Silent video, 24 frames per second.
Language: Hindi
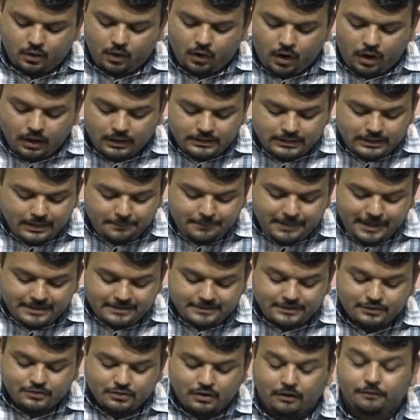on the
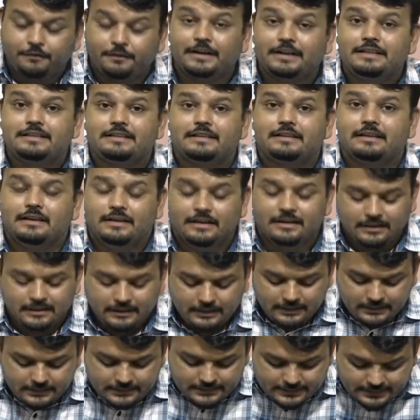basis of its
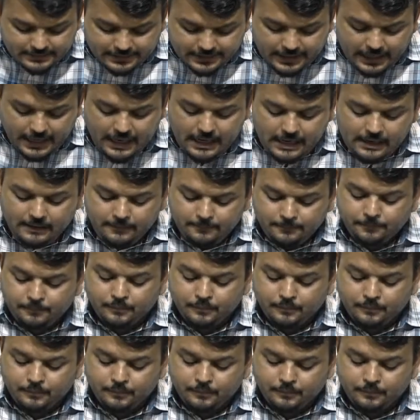scale,